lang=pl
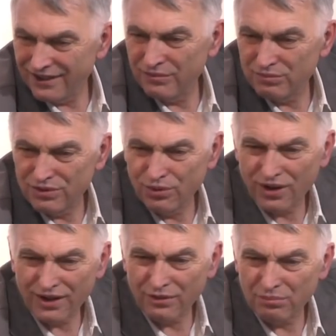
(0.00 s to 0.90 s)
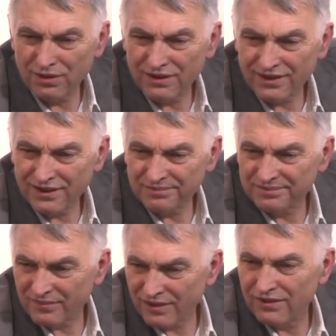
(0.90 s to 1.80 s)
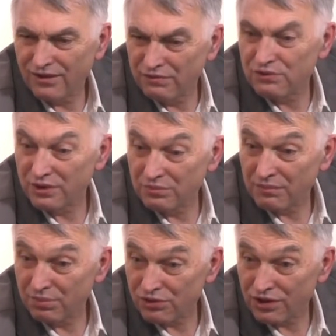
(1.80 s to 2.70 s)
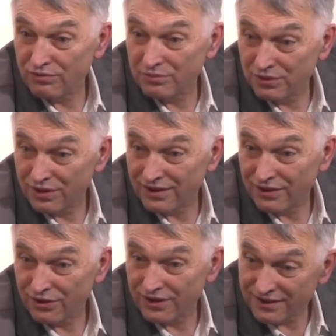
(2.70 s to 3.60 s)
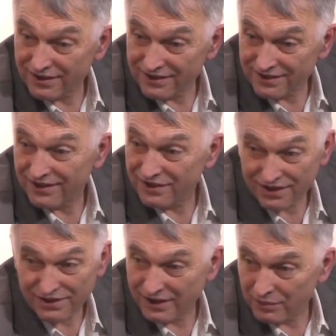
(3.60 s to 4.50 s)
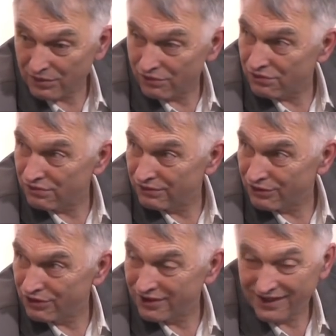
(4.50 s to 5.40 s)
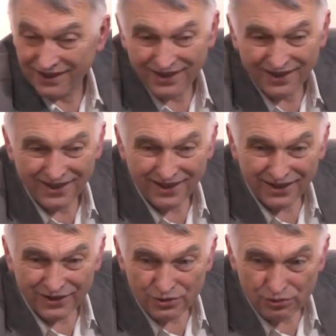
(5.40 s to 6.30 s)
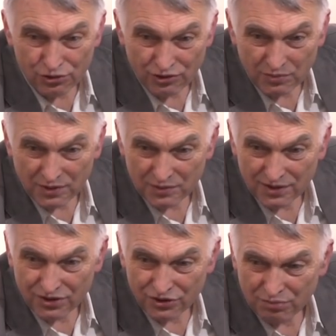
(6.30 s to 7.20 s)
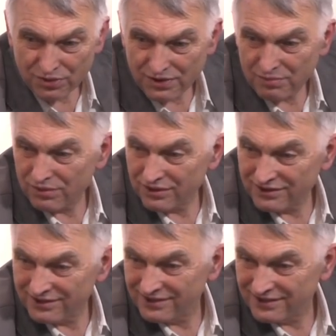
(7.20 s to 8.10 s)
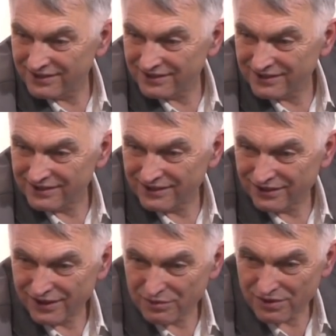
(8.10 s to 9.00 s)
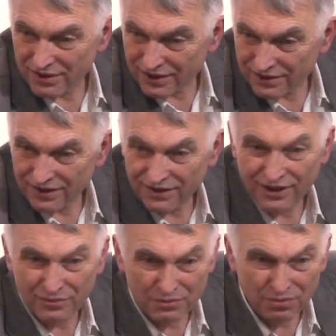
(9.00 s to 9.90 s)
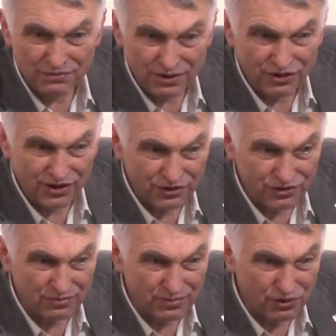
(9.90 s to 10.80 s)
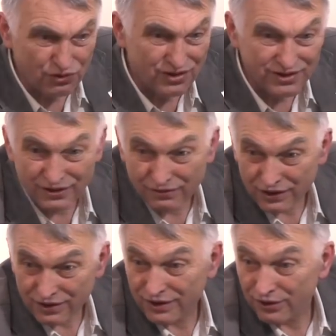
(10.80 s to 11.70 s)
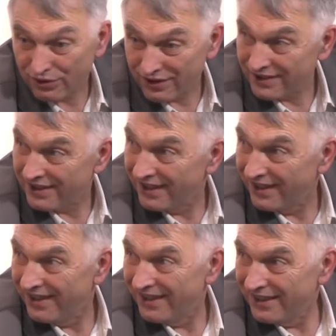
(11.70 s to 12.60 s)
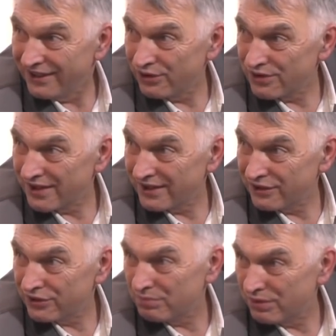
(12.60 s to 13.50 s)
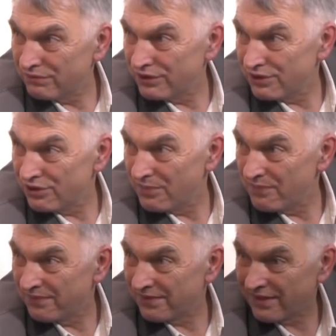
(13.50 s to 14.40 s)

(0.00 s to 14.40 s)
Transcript: No bzdura kompletna. Owszem, ja poszedłem do rektora, nie zastałem go oczywiście. Złożyłem tam jakieś pismo. No, tam sekretarka mi powiedziała, że może za dwa tygodnie dostanę odpowiedź. Mhm.